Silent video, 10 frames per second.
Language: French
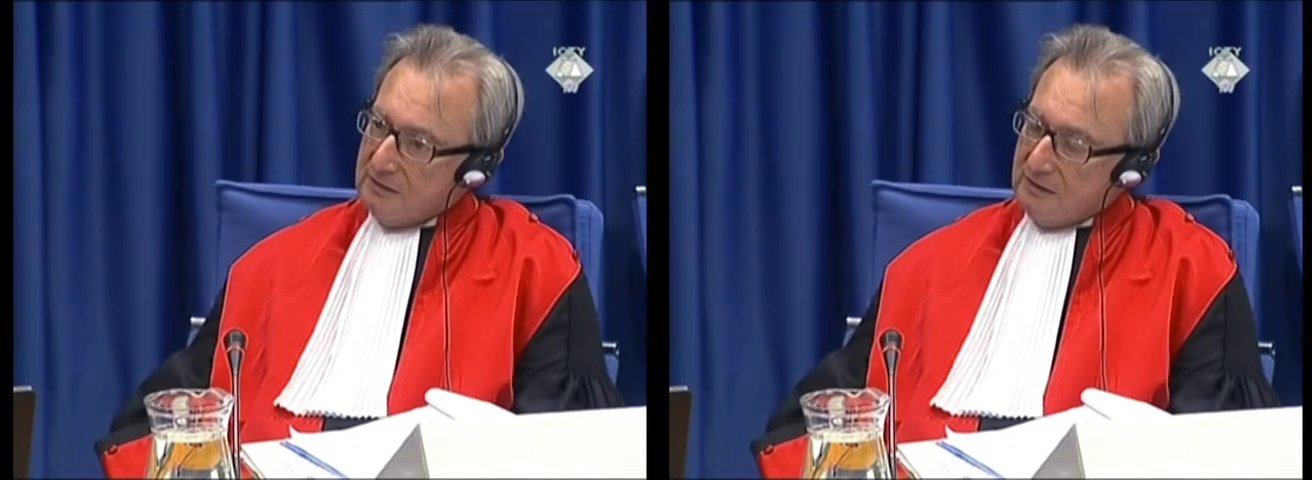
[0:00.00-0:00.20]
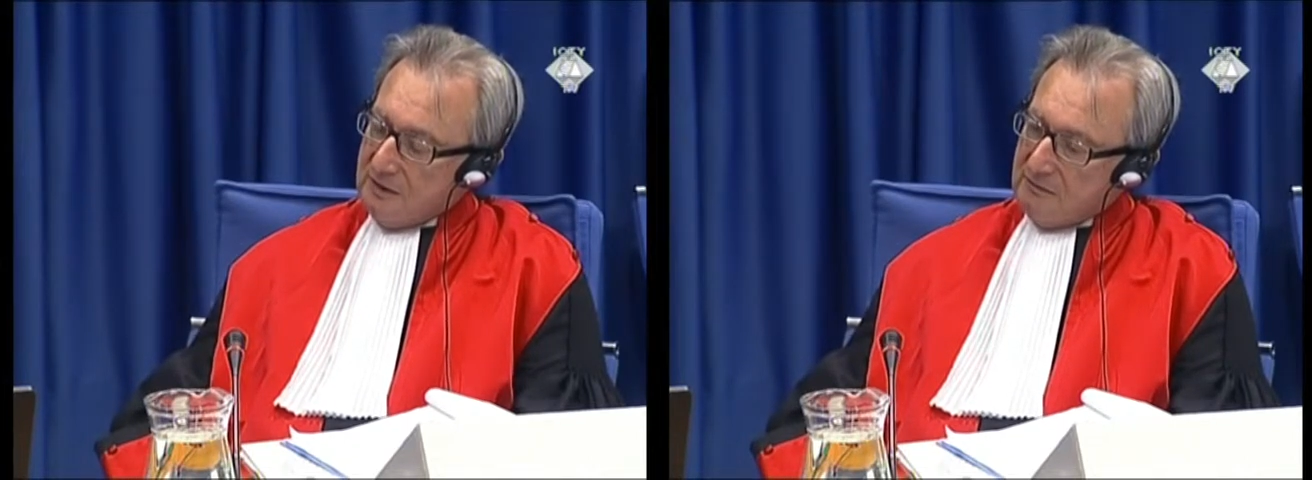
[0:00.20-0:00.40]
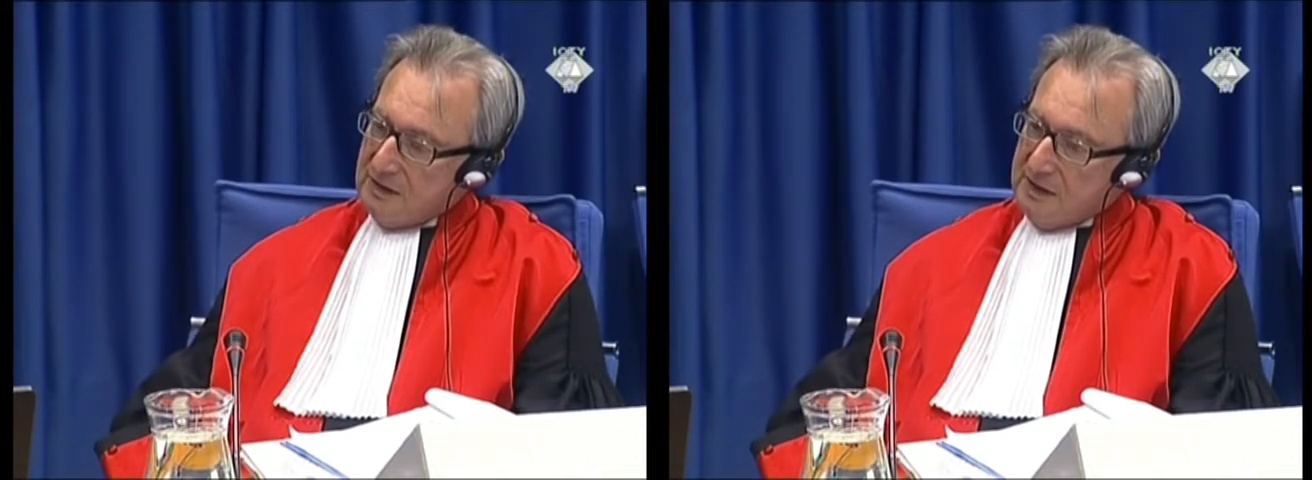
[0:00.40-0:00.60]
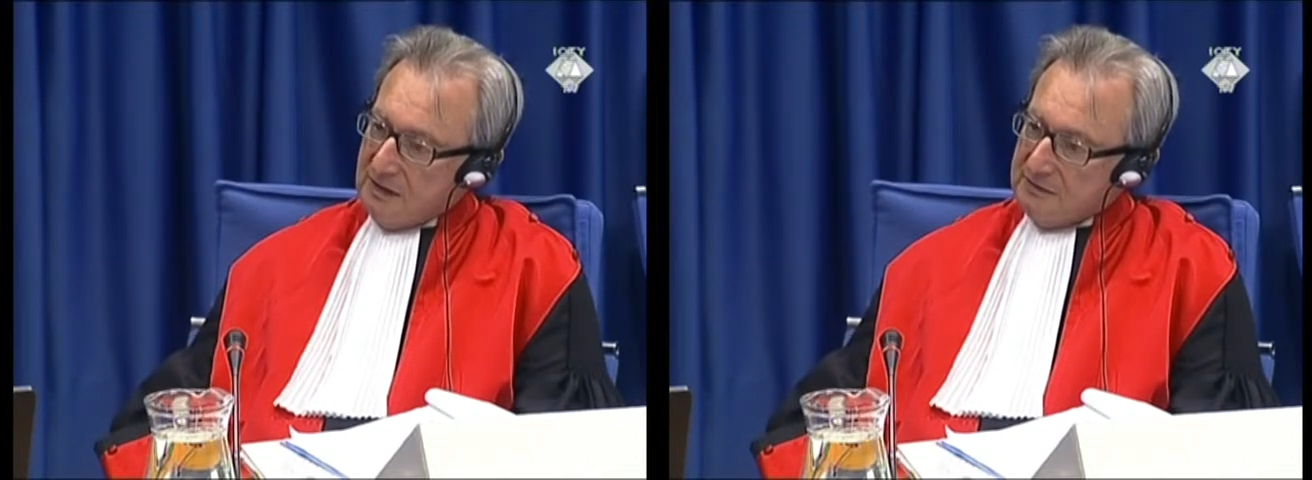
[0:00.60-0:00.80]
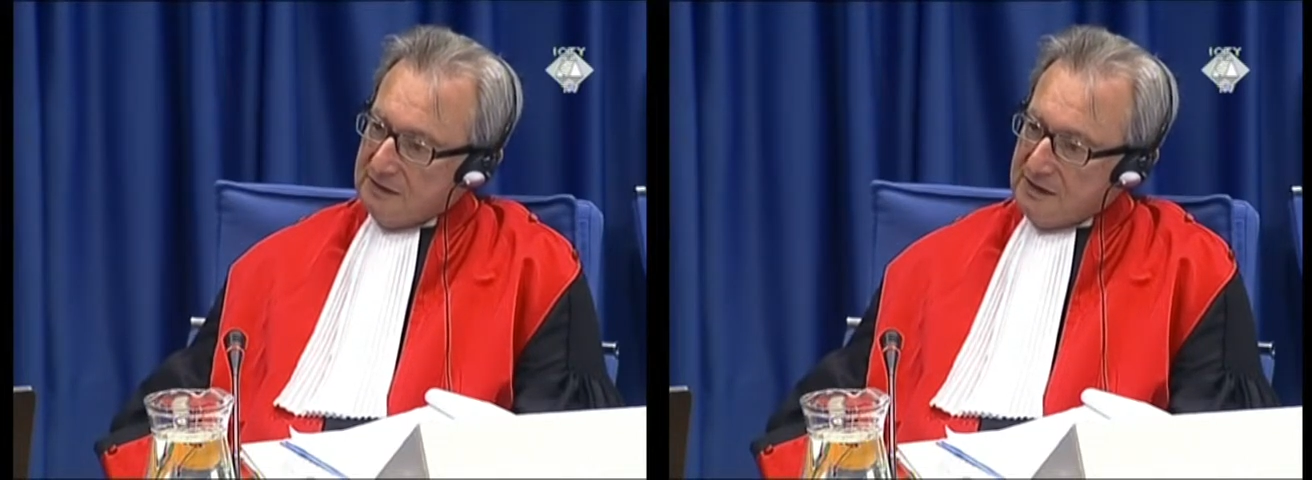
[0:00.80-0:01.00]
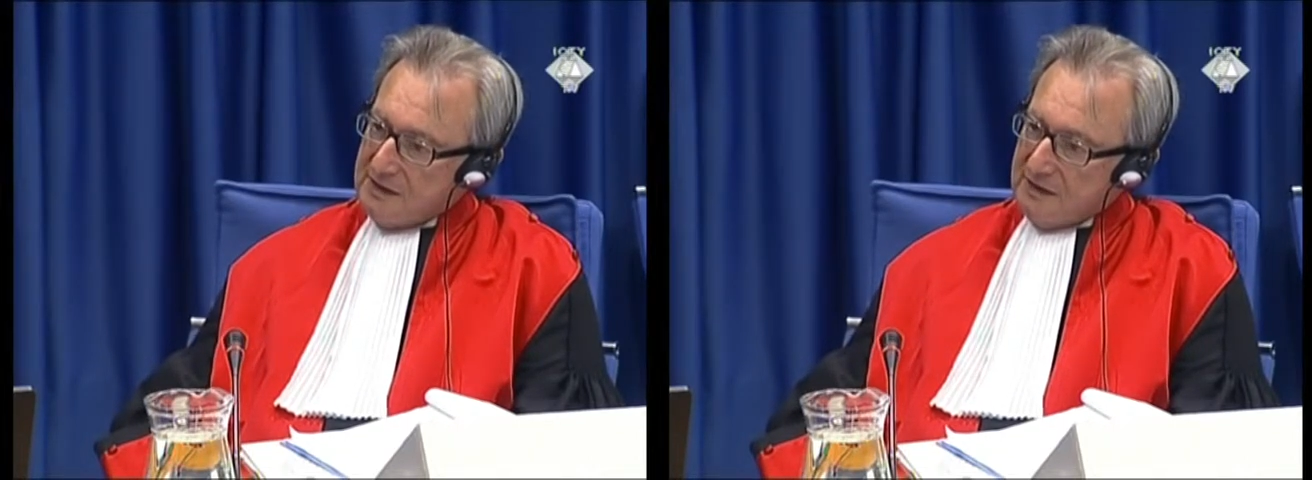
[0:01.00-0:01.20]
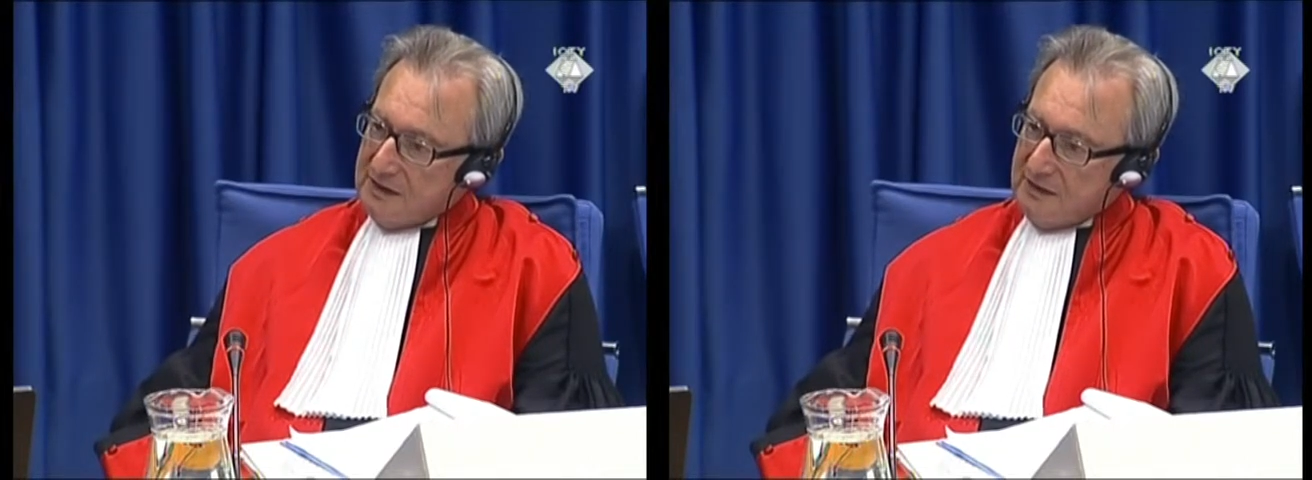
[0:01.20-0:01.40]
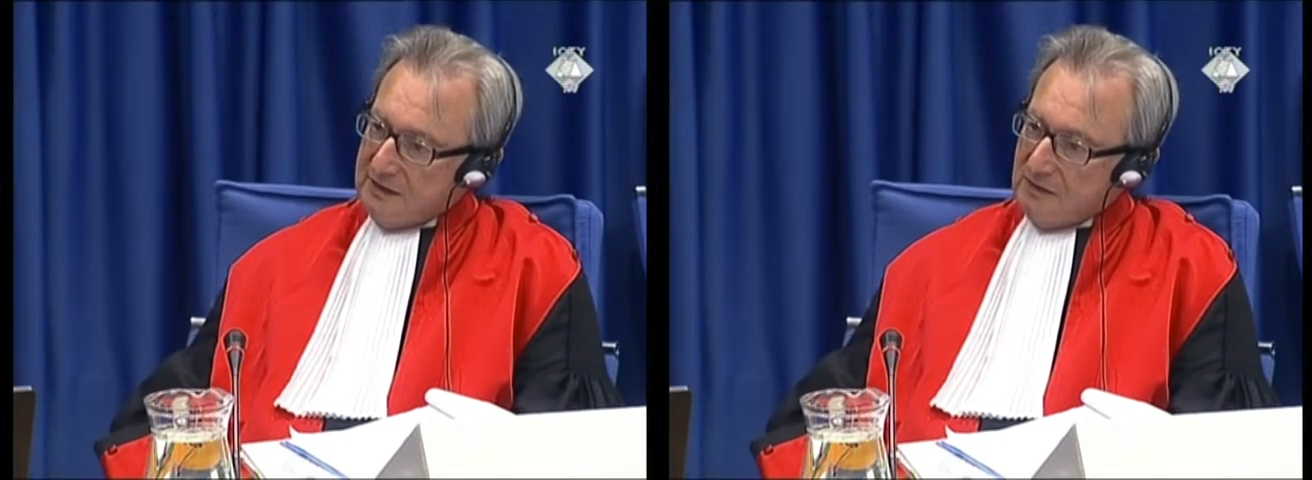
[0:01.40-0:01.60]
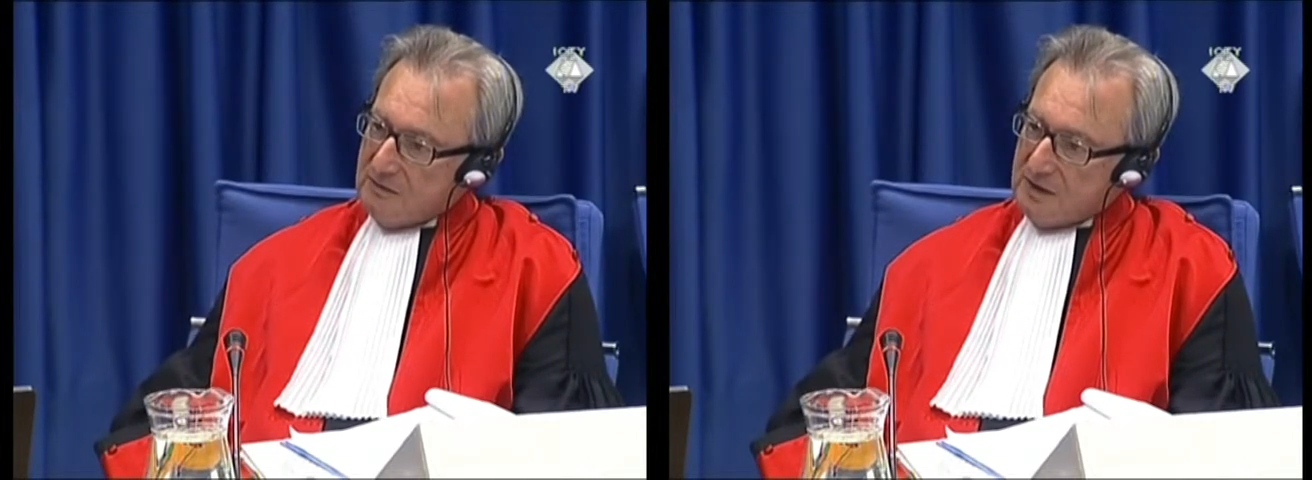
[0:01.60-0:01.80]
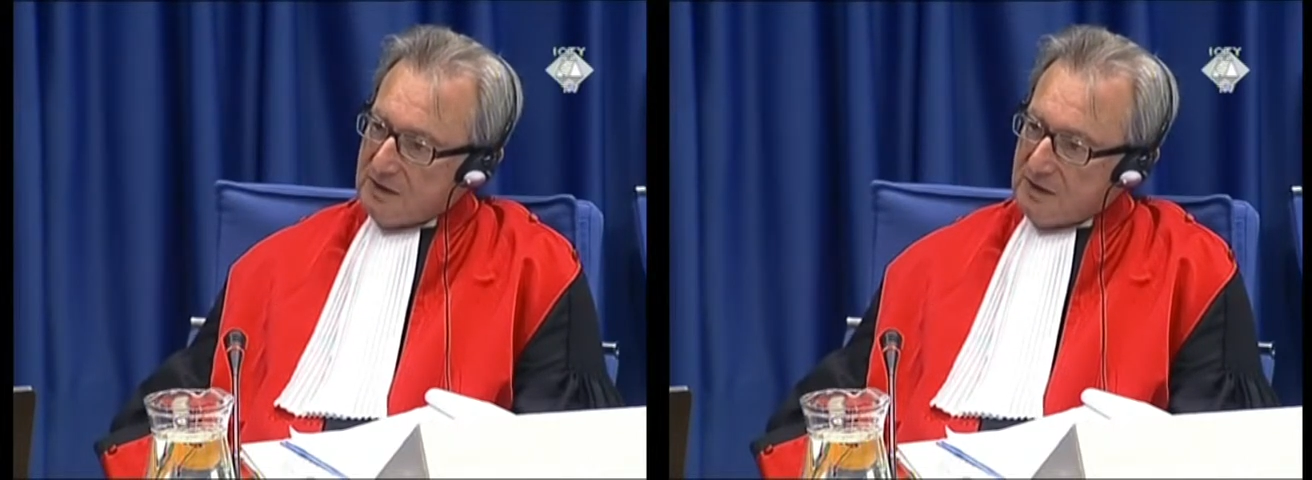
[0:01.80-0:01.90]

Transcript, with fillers: que je juge utiles